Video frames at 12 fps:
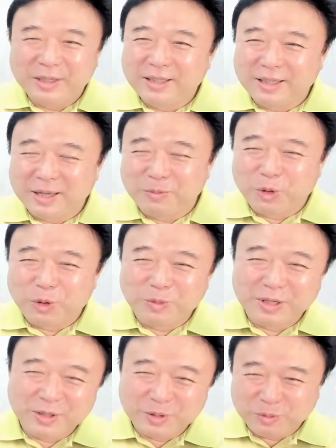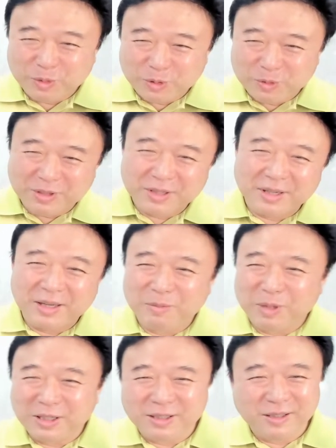다 먹어봐서 뭐 그렇게
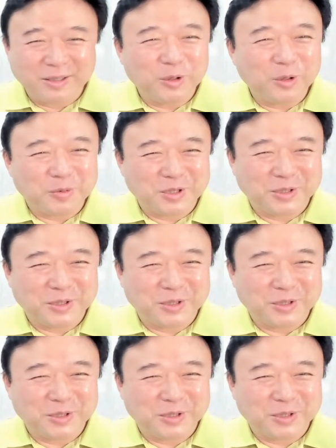맛있는 거 없어.